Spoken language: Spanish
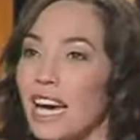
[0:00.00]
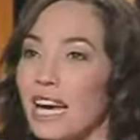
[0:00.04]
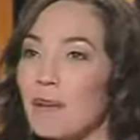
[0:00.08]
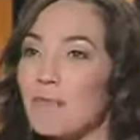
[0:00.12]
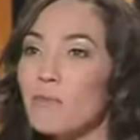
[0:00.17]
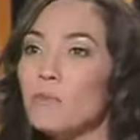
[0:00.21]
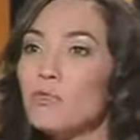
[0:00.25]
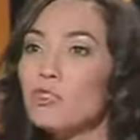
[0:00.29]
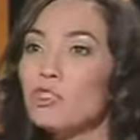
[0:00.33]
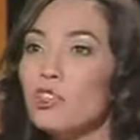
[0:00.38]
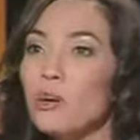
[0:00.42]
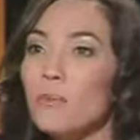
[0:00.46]
hay
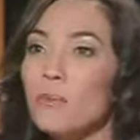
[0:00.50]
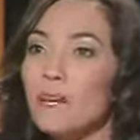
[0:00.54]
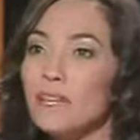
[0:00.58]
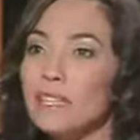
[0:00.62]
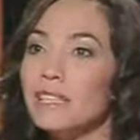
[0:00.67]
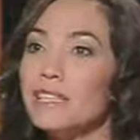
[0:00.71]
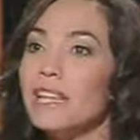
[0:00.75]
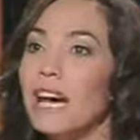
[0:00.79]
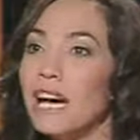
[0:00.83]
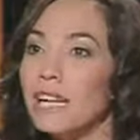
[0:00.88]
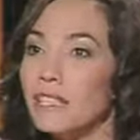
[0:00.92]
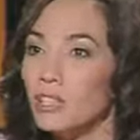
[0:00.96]
mucho
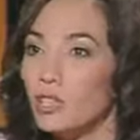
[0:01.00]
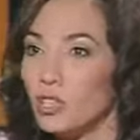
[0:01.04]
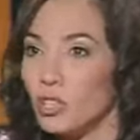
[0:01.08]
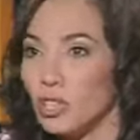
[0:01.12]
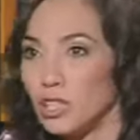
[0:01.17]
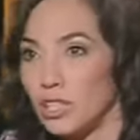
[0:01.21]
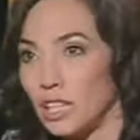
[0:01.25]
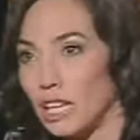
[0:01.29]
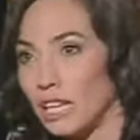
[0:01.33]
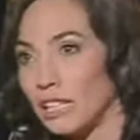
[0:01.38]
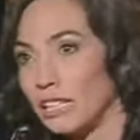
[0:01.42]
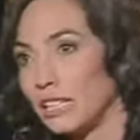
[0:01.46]
mandato
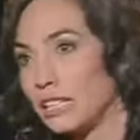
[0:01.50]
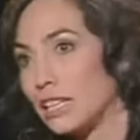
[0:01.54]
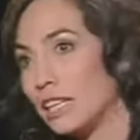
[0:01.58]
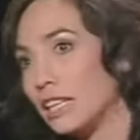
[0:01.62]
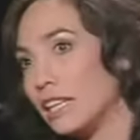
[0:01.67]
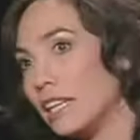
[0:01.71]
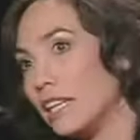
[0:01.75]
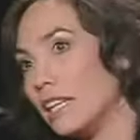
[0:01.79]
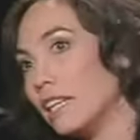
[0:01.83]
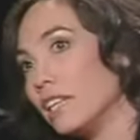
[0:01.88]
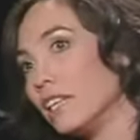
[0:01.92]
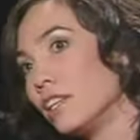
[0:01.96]
en,
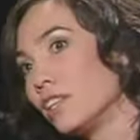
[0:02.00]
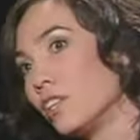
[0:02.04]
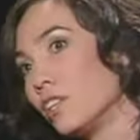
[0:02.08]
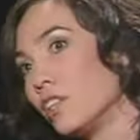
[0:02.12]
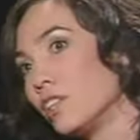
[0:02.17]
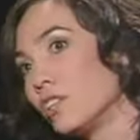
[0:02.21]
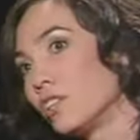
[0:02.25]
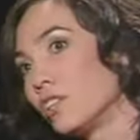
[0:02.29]
tener hijos.